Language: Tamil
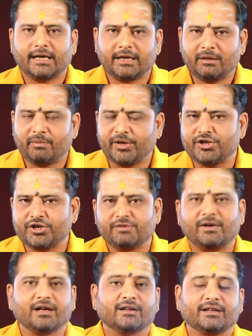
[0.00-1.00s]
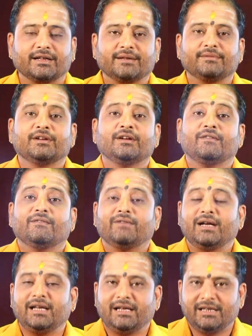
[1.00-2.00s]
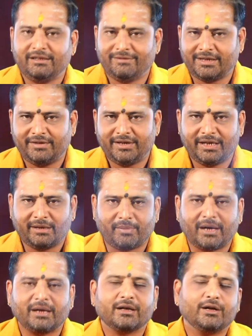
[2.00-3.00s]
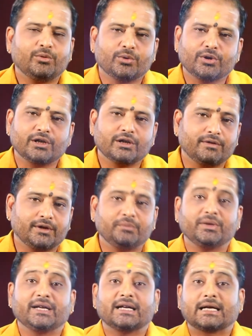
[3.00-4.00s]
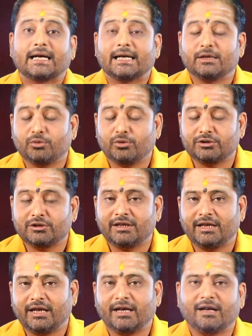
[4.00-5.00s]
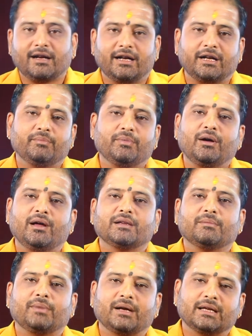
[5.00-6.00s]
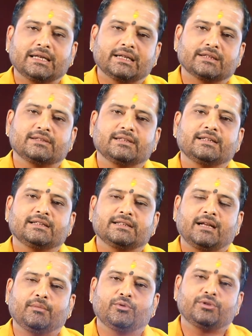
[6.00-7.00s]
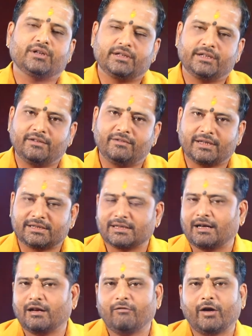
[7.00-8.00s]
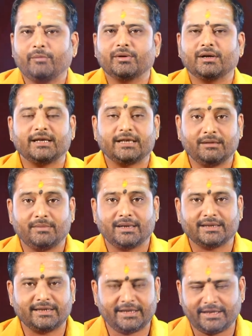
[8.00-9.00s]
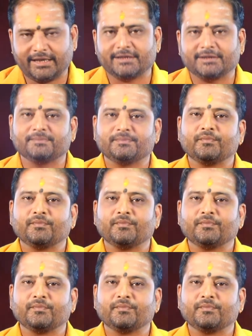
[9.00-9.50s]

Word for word: கரெக்டாக படிச்சுட்டு வாங்குங்க வெளியிலேருந்து வர வேண்டிய பணங்கள் உங்களுக்கு வரும் நீங்கள் கடன் கொடுத்துருந்தீங்கன்னா கண்டிப்பாக அந்த பணங்கள் சின்ன சின்ன அமௌண்ட் ரிட்டர்ன் வரதுக்கான வாய்ப்புகள் அதிகமாக இருக்கிறது